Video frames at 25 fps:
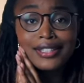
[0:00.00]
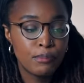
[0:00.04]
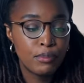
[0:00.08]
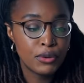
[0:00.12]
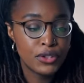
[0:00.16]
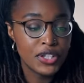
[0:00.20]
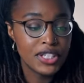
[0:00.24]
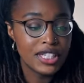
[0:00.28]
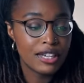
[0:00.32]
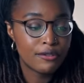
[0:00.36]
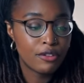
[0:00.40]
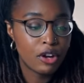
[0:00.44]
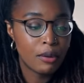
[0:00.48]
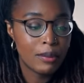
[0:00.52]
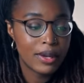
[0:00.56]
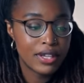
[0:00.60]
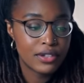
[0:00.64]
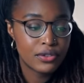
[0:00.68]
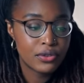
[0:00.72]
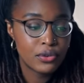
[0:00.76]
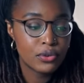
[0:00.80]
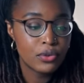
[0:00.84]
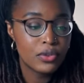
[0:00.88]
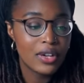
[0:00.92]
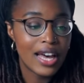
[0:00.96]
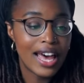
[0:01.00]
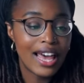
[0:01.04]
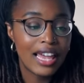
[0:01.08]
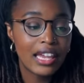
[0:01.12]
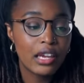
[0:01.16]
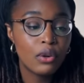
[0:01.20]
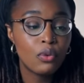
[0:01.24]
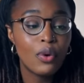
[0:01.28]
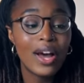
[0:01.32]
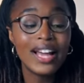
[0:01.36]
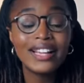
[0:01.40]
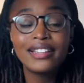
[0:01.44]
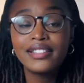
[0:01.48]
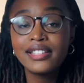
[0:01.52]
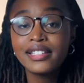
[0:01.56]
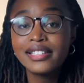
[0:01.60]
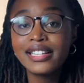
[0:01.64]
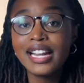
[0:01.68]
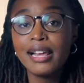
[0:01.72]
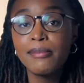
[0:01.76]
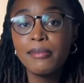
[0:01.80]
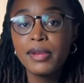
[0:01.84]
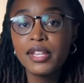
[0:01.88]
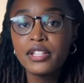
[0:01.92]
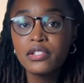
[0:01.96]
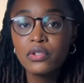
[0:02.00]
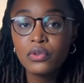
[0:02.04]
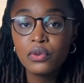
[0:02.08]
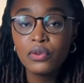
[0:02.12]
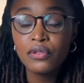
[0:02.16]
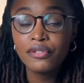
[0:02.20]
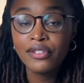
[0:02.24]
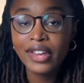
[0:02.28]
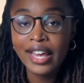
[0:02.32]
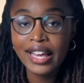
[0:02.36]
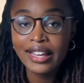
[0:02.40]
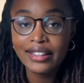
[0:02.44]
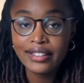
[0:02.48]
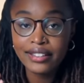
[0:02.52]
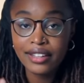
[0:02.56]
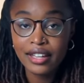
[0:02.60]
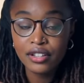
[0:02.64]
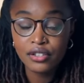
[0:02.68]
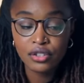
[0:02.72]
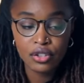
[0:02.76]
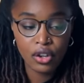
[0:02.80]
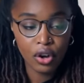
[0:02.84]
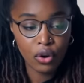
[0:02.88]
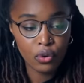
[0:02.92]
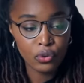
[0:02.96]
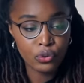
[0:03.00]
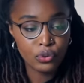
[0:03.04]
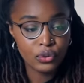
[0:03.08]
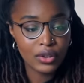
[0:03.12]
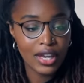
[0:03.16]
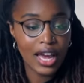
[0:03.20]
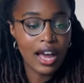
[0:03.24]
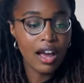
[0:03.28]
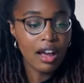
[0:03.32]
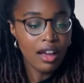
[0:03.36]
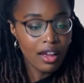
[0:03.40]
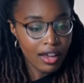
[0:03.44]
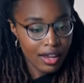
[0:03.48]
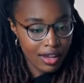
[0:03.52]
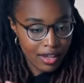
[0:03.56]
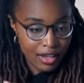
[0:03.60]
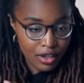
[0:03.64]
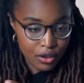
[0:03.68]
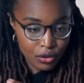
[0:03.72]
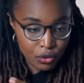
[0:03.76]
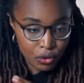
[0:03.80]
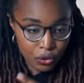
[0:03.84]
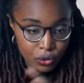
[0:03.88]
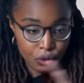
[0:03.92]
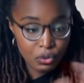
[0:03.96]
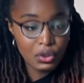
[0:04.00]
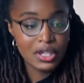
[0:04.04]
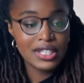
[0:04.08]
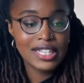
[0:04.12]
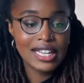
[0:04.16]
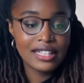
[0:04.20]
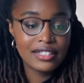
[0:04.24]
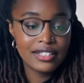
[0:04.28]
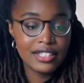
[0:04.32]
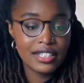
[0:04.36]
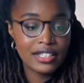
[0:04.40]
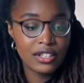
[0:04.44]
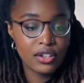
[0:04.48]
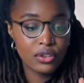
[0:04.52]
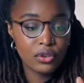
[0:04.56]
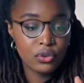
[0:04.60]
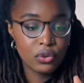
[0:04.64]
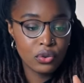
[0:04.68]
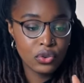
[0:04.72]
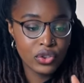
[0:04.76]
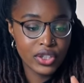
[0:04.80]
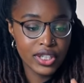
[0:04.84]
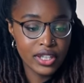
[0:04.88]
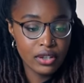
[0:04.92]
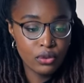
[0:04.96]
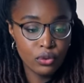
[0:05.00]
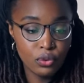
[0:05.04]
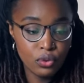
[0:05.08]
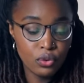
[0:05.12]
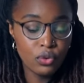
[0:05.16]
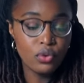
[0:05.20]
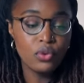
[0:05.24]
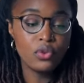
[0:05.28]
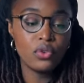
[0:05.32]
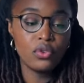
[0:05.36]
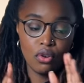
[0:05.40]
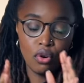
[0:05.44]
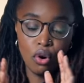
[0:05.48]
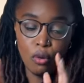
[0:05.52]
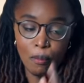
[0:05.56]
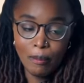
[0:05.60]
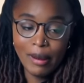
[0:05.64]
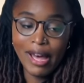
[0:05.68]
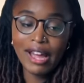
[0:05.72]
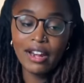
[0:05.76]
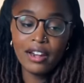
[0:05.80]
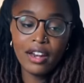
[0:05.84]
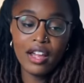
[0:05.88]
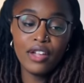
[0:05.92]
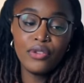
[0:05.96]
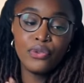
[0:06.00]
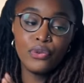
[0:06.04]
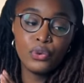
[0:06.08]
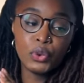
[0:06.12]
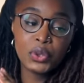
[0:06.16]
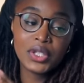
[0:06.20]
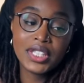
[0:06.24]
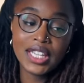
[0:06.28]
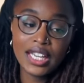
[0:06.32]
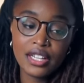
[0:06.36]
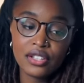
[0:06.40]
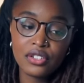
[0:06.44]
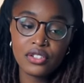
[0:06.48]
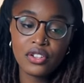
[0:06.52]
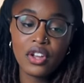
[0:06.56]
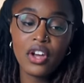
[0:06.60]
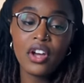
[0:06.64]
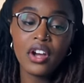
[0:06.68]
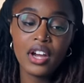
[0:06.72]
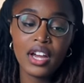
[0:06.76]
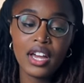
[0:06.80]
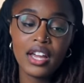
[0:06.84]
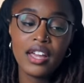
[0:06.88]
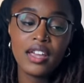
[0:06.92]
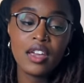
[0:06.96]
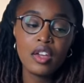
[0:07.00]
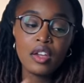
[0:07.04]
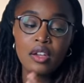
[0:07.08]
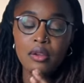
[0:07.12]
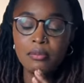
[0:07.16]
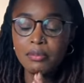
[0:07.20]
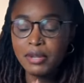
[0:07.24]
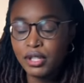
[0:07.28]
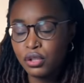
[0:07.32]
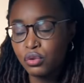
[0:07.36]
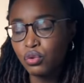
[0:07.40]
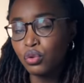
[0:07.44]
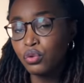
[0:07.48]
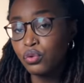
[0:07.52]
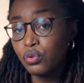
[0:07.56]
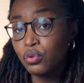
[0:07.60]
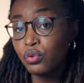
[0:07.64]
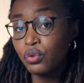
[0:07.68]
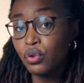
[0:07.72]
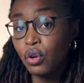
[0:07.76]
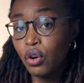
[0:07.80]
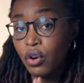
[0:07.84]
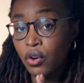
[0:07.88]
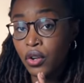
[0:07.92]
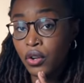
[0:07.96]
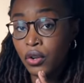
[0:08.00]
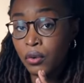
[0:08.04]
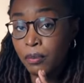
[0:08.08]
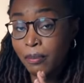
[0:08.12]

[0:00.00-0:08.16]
Petite information, Aiwa quitte la maison vers 15h. En tout cas, dans tous les articles que j'ai lus, on parle de 15 h mais surtout on